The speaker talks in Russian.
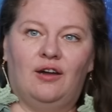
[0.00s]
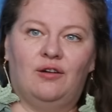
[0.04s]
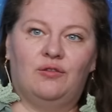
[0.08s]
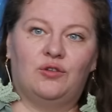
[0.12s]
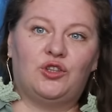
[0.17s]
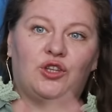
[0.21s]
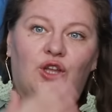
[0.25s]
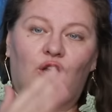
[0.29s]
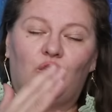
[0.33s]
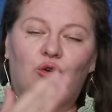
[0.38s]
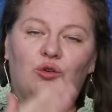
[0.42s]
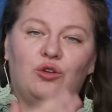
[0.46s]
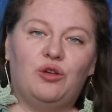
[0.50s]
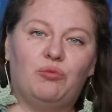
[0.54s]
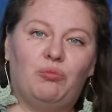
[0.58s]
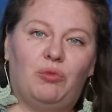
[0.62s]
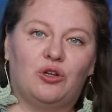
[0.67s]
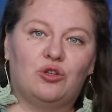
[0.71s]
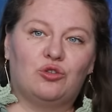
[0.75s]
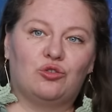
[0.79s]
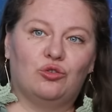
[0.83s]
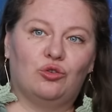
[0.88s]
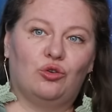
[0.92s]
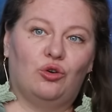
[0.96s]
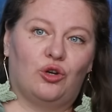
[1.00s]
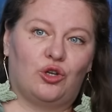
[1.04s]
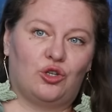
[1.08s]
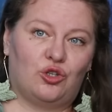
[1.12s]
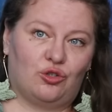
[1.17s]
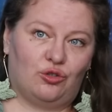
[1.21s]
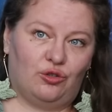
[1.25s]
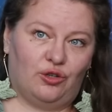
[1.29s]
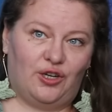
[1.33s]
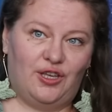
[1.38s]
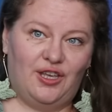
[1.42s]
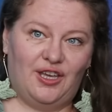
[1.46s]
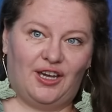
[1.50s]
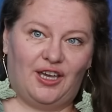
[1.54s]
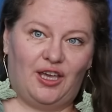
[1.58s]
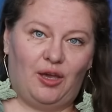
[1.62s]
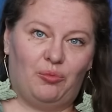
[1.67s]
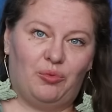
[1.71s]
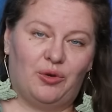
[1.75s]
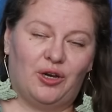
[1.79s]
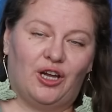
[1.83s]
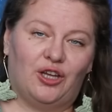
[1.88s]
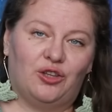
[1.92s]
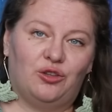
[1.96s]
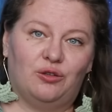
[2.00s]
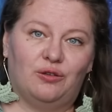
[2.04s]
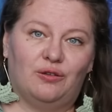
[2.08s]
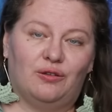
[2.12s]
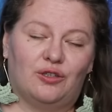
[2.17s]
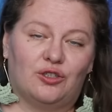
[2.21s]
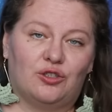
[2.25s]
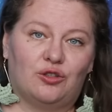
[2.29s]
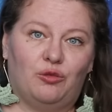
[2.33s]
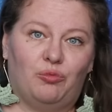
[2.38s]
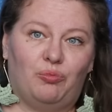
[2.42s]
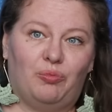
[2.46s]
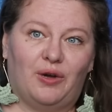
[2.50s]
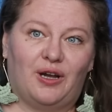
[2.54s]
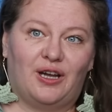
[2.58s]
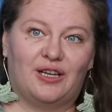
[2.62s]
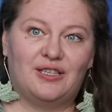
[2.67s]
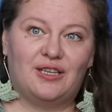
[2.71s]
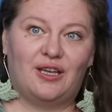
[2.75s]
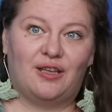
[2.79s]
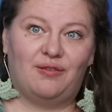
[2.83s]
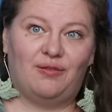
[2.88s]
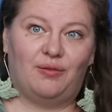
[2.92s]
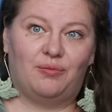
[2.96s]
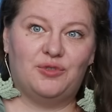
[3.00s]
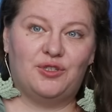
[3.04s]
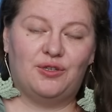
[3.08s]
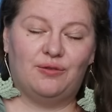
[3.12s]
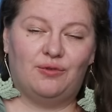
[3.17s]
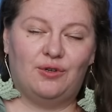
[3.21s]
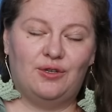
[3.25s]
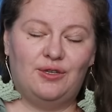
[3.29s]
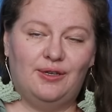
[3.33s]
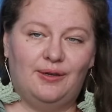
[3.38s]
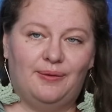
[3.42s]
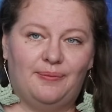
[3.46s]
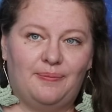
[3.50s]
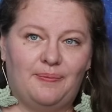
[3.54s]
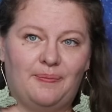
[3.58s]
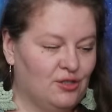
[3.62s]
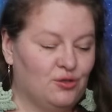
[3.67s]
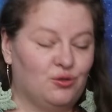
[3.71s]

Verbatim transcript: Вот такую небольшую горочку книг я приготовила, чтобы показать вам сегодня.